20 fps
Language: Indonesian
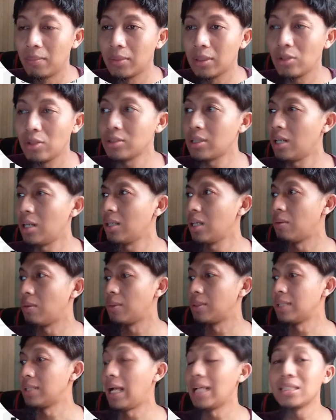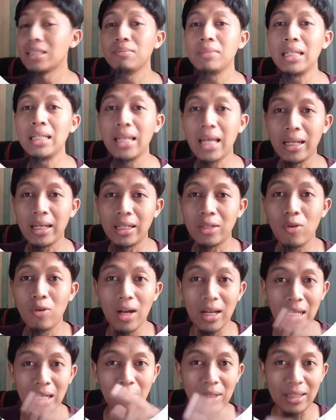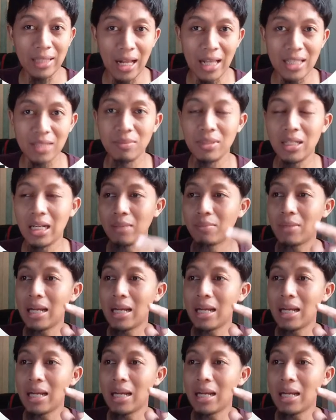Terus sekarang tanggal tanggal 9 nih, gue ngerekam ini tanggal 9.